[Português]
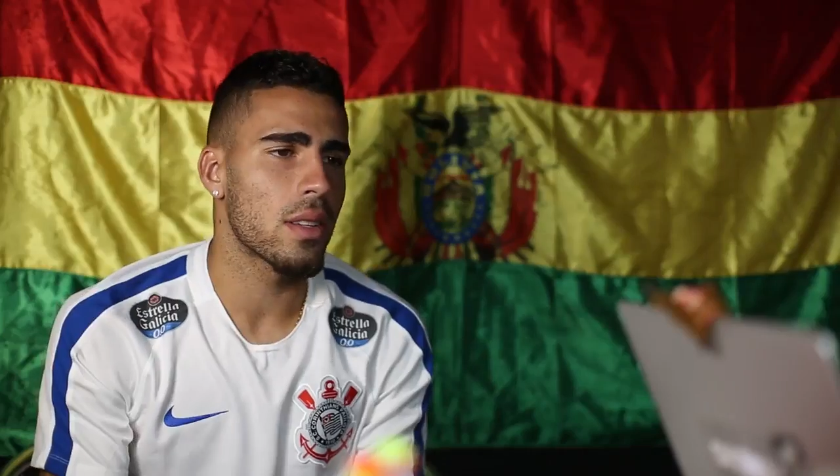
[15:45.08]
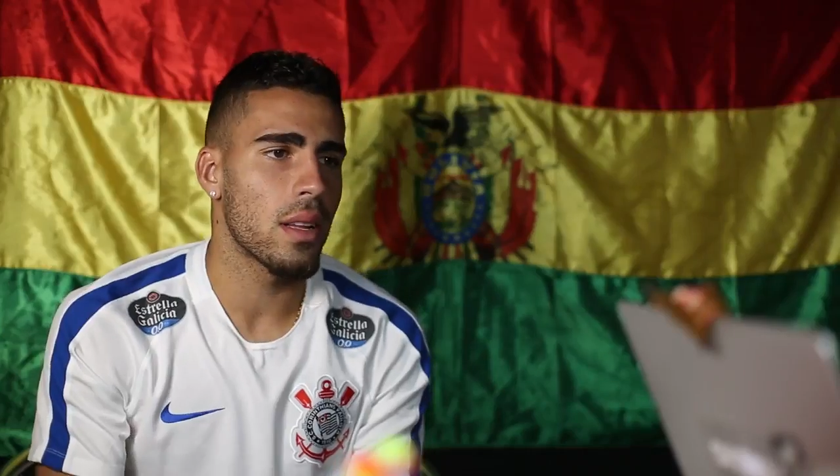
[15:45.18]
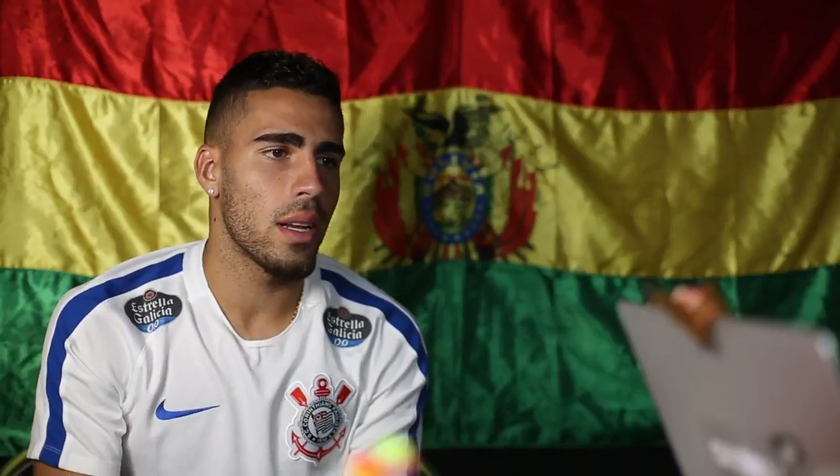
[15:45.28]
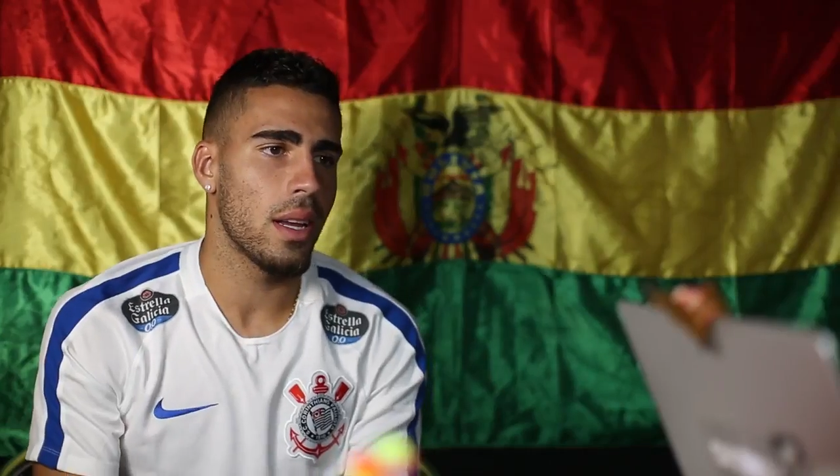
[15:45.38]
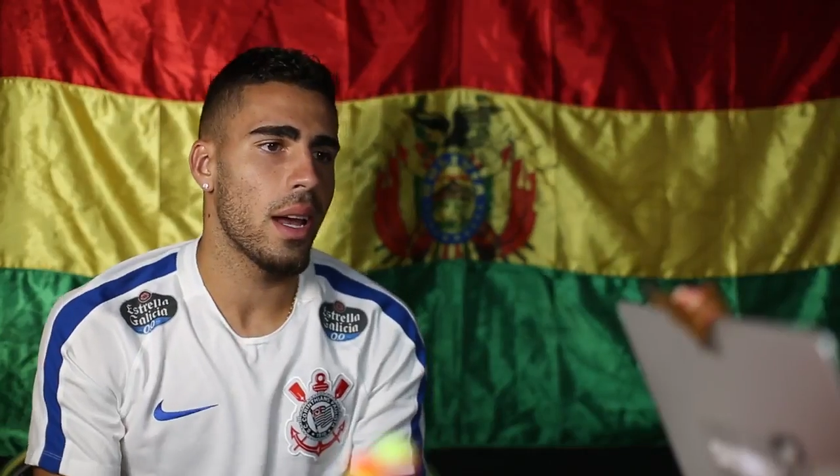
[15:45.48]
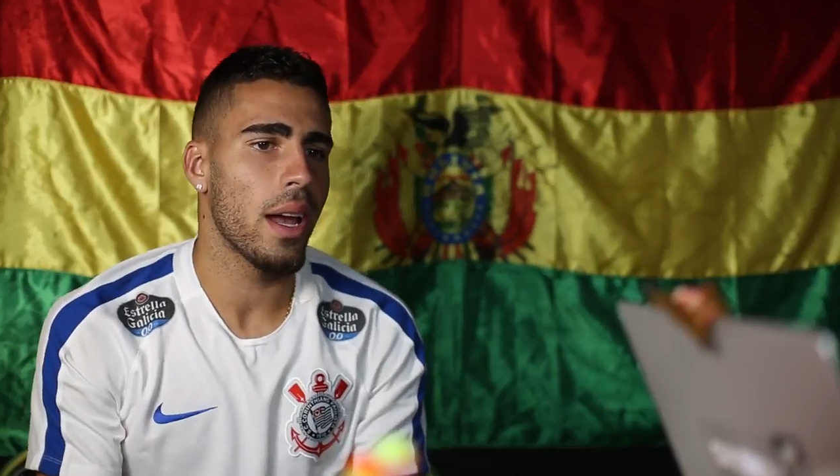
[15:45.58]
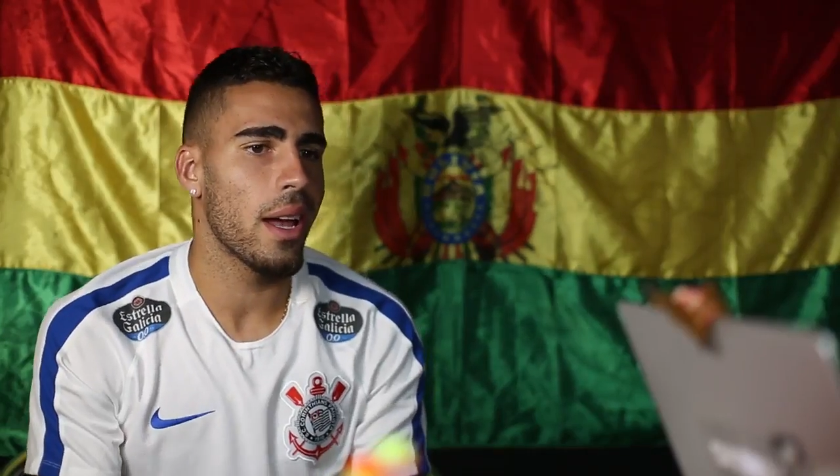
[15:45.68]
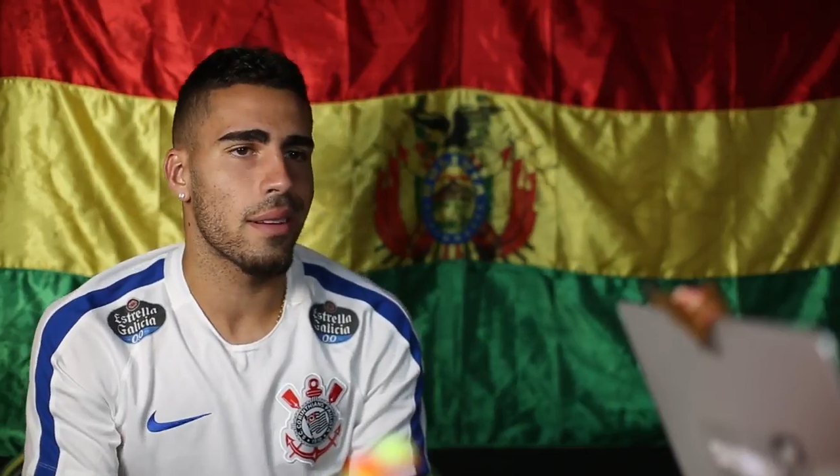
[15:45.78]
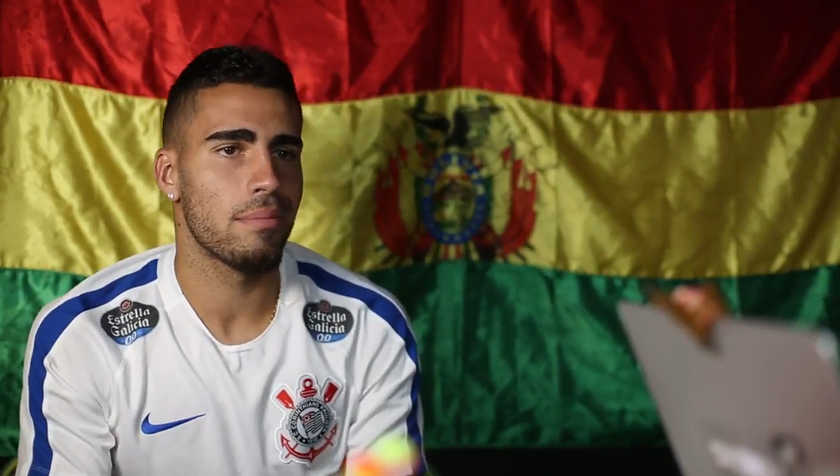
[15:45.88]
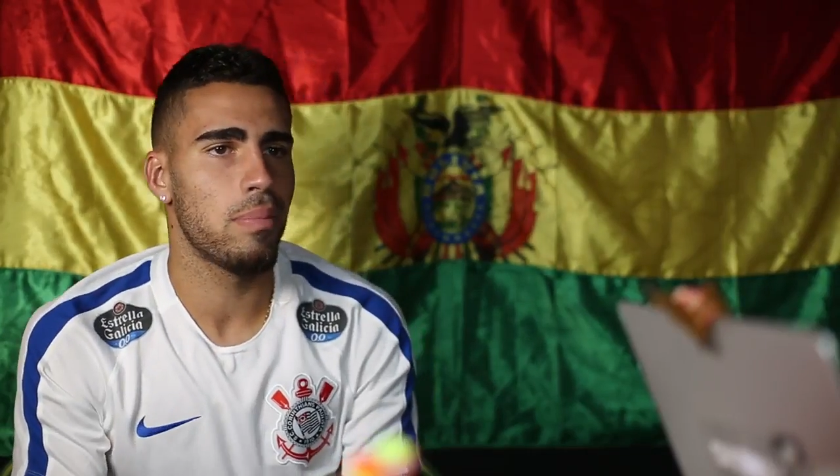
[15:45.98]
isso daí
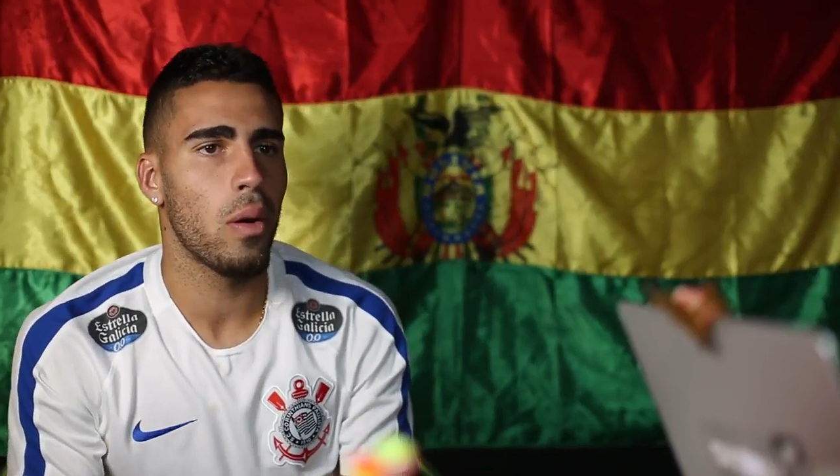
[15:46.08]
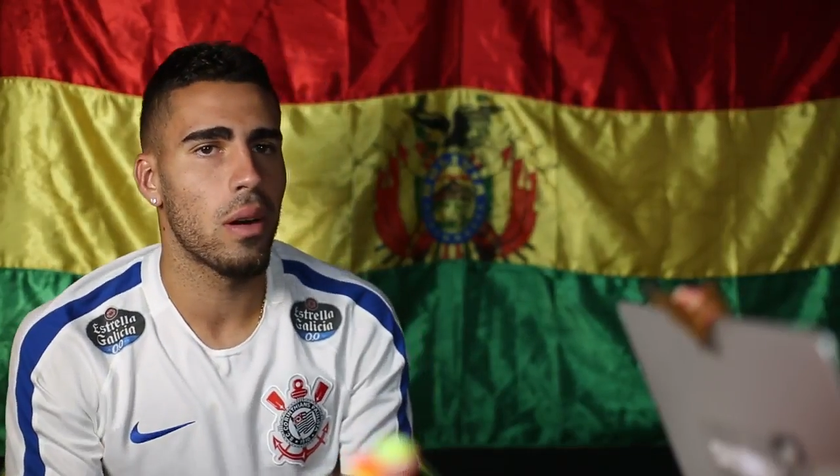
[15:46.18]
é, pô,